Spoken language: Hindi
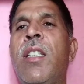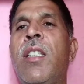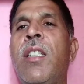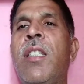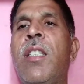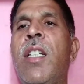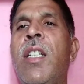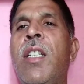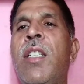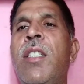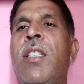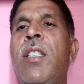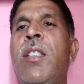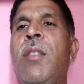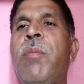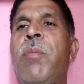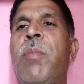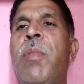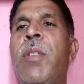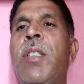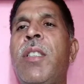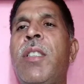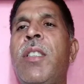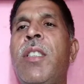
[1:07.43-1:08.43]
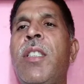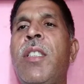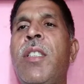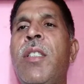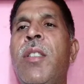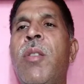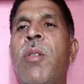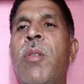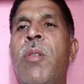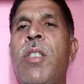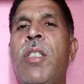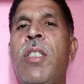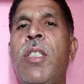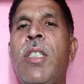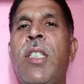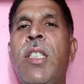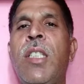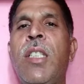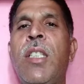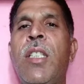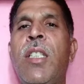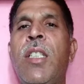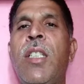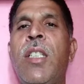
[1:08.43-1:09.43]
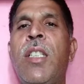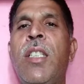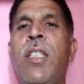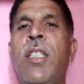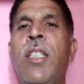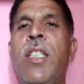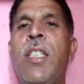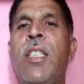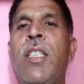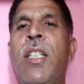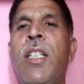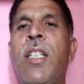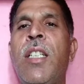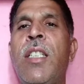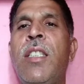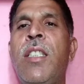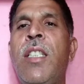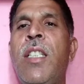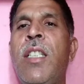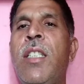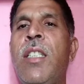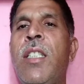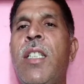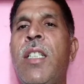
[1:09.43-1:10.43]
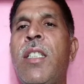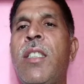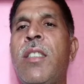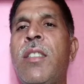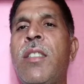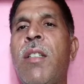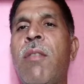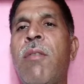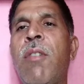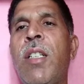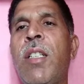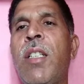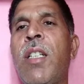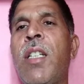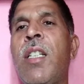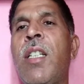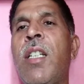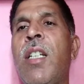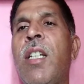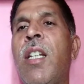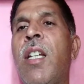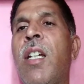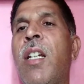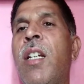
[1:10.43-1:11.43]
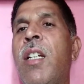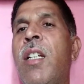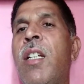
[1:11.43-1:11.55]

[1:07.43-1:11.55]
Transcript: धरती पड़गी धोड़ी कितरा दिन तक सवर करेला